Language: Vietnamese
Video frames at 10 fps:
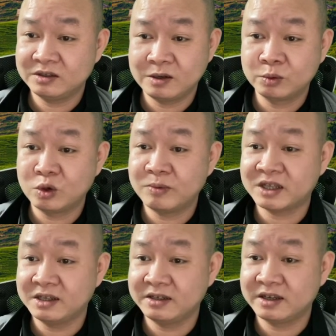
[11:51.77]

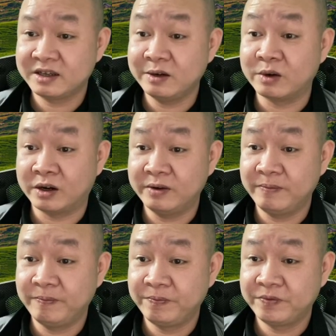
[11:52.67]
automatic cái kiểu đó,
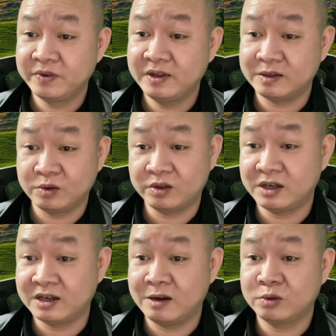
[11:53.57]
nghĩa là tôi nói
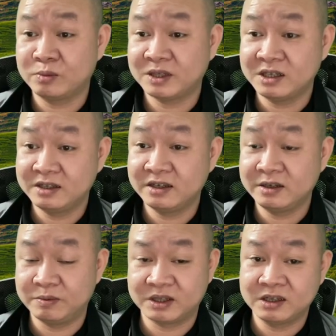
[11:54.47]
thật là automatic cái
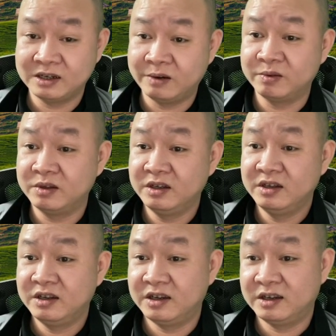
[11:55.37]
kiểu mà tự động
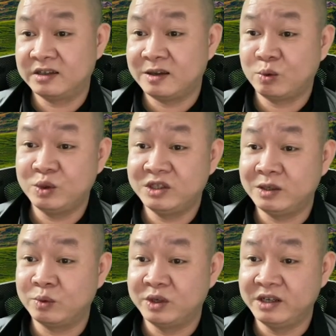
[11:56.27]
theo quy
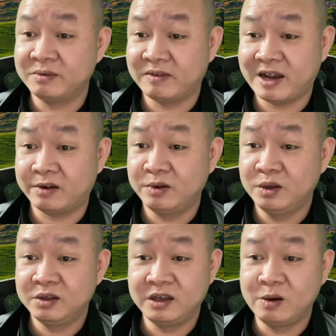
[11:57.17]
trình quy định mà vào,
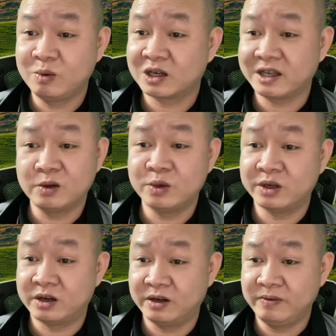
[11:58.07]
thì không cần các anh ngồi
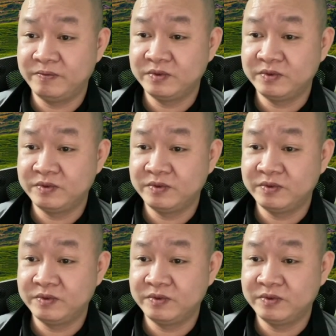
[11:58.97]
ở đó.